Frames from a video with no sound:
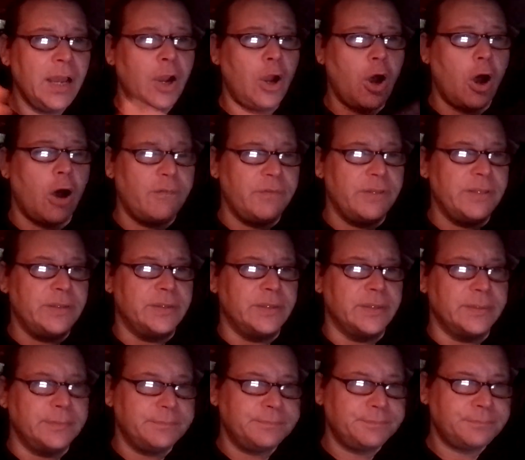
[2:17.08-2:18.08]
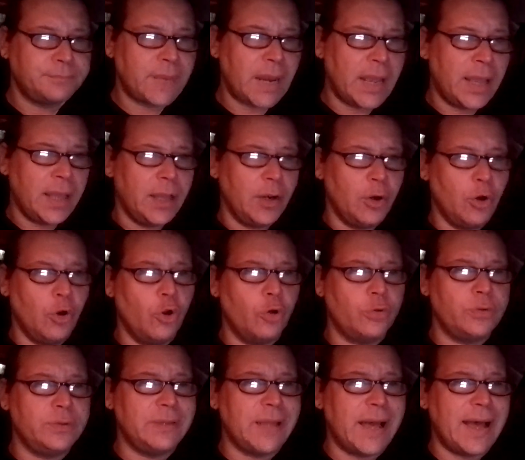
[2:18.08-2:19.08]
Covid,
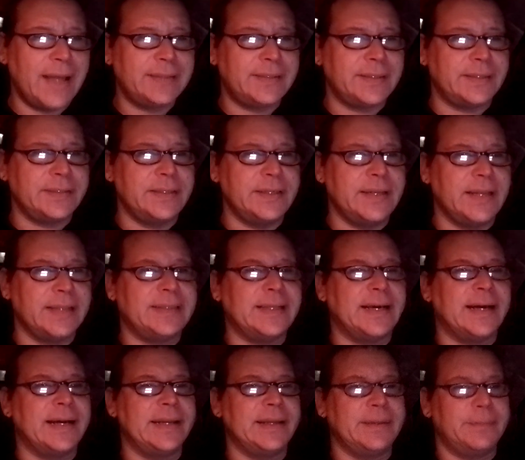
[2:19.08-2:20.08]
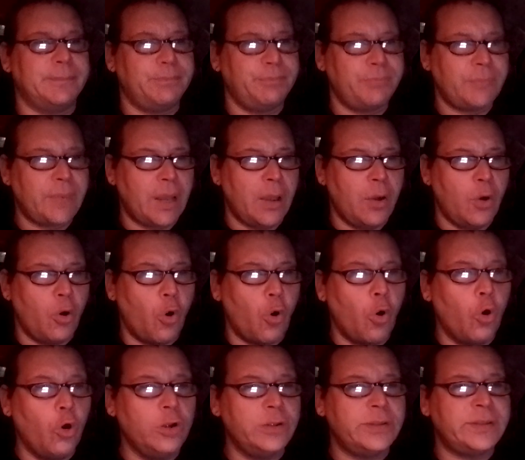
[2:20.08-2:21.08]
l'ondata di Natale,
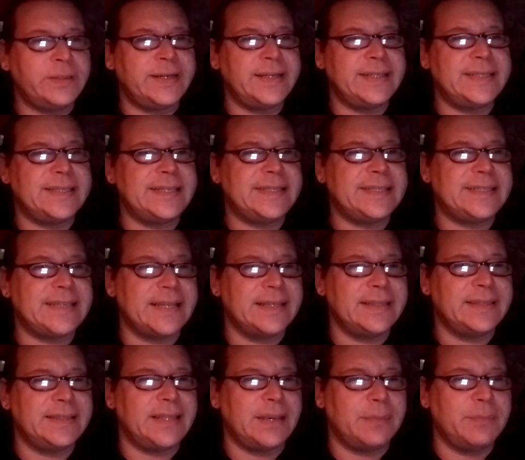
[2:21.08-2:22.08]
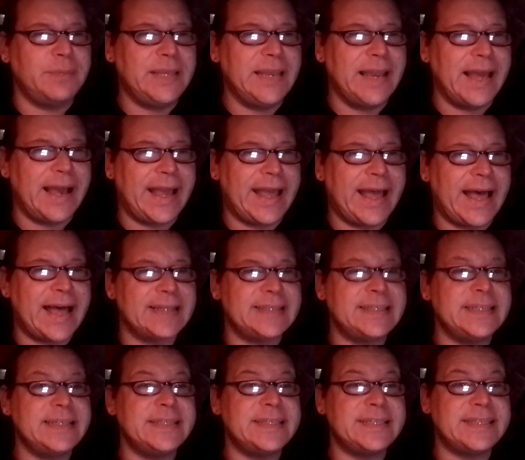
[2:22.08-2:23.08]
oltre 60.000
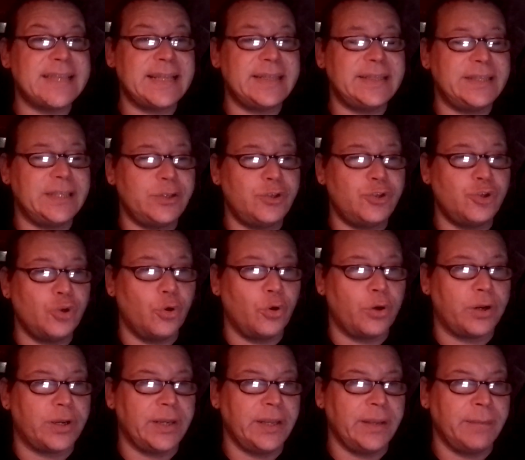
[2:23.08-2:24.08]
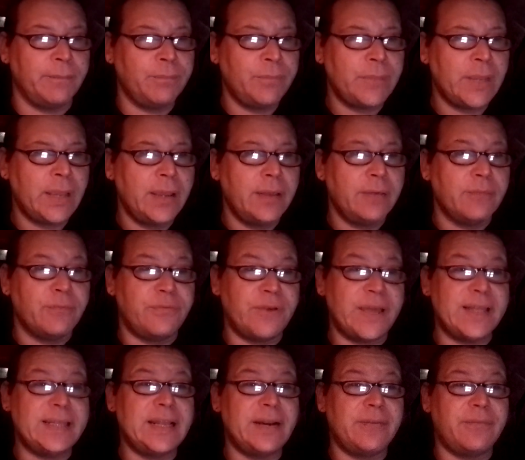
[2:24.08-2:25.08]
casi in 7 giorni,
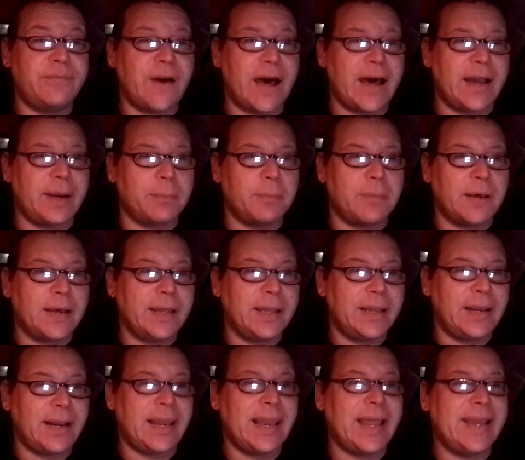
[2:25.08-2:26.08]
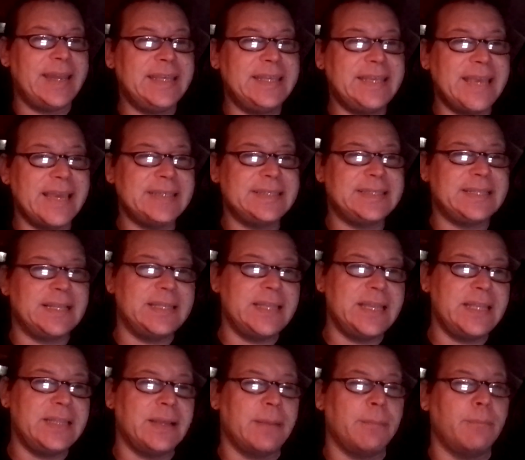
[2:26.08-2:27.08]
Federpharma, la richiesta
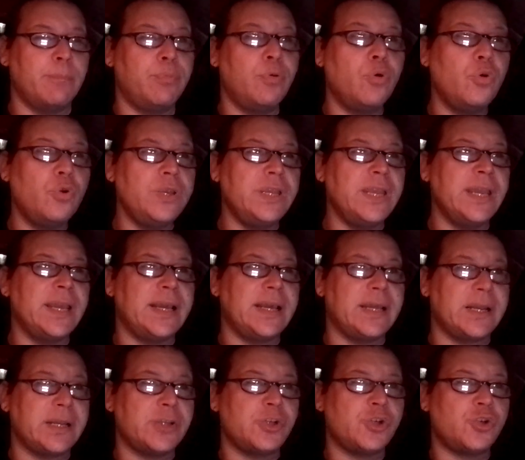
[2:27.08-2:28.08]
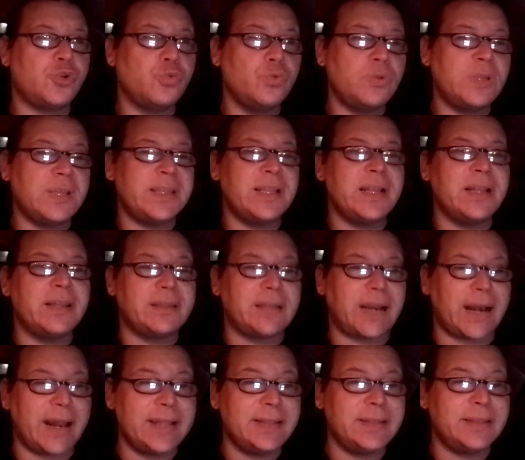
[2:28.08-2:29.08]
dei tamponi è cresciuta del
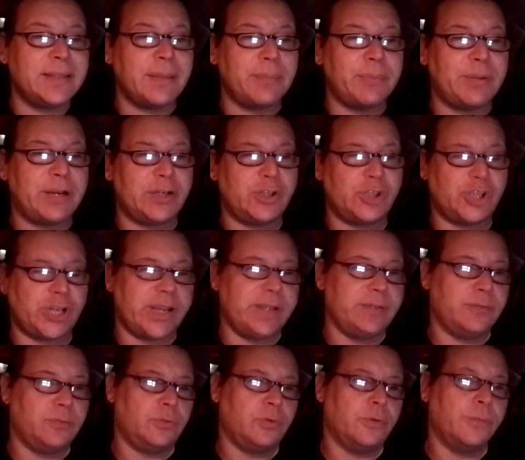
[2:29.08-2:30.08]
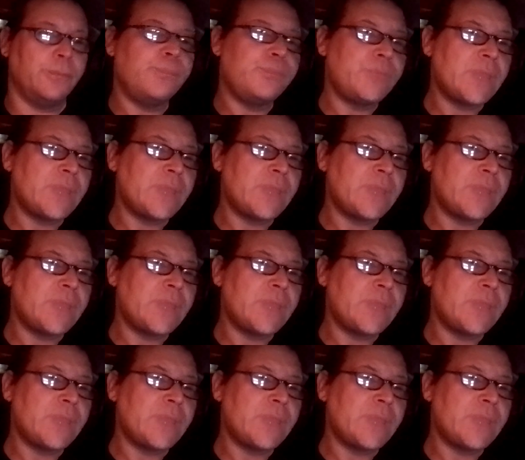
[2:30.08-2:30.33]
30%.